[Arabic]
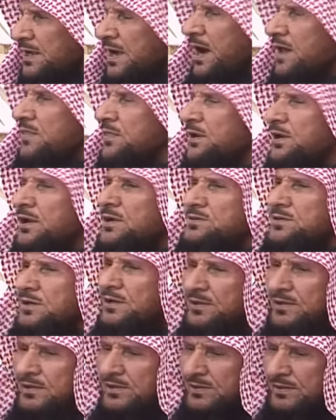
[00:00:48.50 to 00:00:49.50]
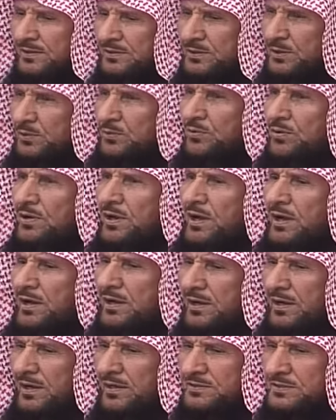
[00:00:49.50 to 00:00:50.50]
الرجل
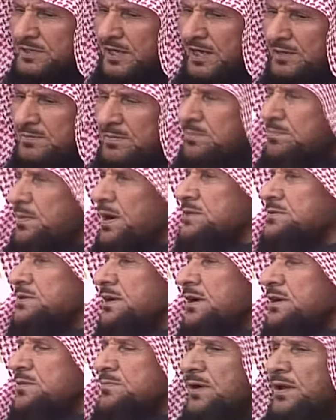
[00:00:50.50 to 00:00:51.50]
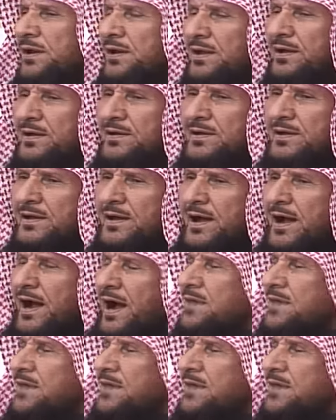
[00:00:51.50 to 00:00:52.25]
يقولها الشيخ ابن باز رحمه الله هذا